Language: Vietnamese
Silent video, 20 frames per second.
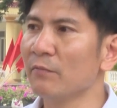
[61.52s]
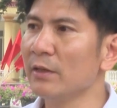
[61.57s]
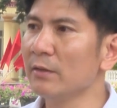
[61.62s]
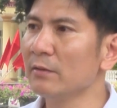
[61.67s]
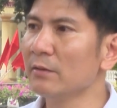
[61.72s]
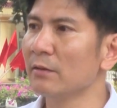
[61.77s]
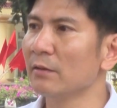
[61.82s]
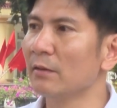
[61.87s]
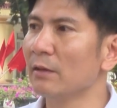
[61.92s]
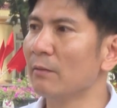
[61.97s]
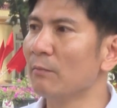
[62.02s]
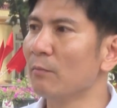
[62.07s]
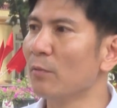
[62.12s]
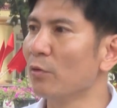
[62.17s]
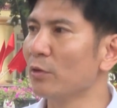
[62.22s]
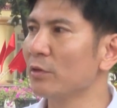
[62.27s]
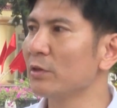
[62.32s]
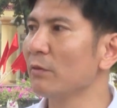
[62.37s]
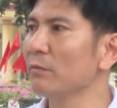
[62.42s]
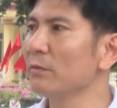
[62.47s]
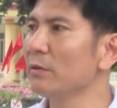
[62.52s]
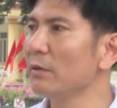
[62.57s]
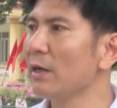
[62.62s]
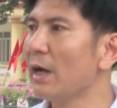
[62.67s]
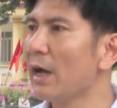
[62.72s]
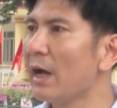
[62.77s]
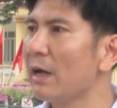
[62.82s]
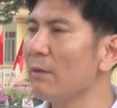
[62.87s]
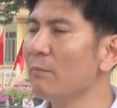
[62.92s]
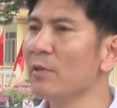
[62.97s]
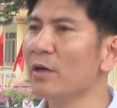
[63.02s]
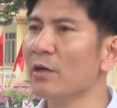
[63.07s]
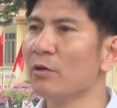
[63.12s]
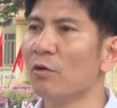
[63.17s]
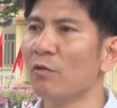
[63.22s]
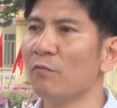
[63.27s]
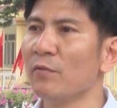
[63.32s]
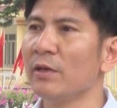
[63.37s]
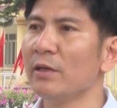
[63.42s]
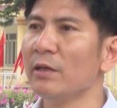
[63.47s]
vinh dự là một trong những 20
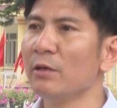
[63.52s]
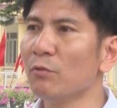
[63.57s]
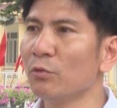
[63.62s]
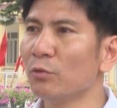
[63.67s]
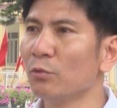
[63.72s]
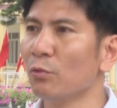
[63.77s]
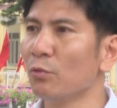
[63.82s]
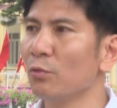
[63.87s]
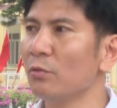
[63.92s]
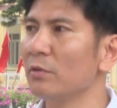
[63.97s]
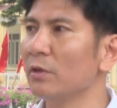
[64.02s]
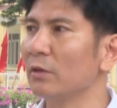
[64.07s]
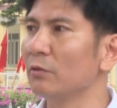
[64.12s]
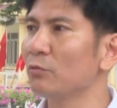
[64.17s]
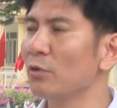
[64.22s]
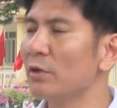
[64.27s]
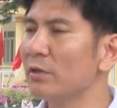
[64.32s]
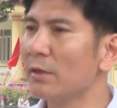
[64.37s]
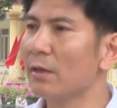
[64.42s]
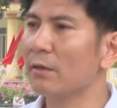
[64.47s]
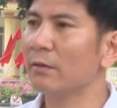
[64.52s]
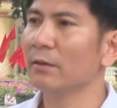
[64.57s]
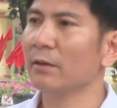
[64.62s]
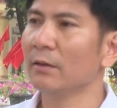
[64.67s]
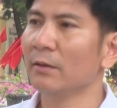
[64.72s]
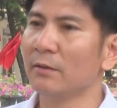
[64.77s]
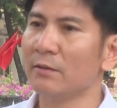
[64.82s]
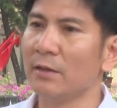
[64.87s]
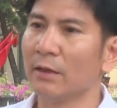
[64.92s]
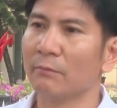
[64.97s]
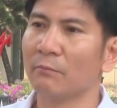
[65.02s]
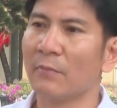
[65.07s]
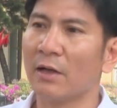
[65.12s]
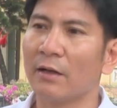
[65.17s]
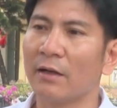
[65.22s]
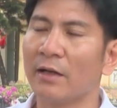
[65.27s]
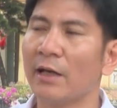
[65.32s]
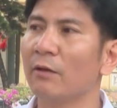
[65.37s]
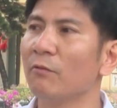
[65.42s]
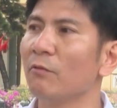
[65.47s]
đội viên ưu tú được xuất sắc nhận
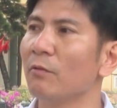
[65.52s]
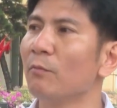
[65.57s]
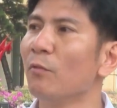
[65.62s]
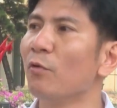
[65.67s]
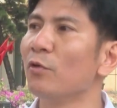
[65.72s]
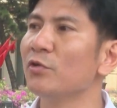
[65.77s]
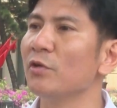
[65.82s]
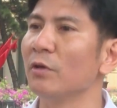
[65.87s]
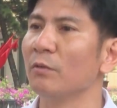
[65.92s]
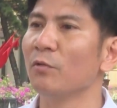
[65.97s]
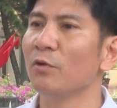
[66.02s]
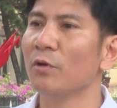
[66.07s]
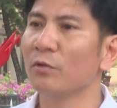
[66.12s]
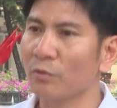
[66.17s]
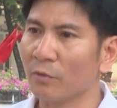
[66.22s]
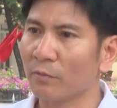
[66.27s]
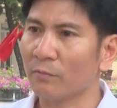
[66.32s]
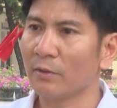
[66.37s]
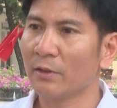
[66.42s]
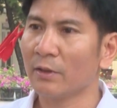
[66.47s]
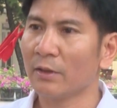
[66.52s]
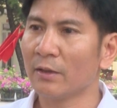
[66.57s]
bằng khen của Bộ trưởng Bộ Giáo dục.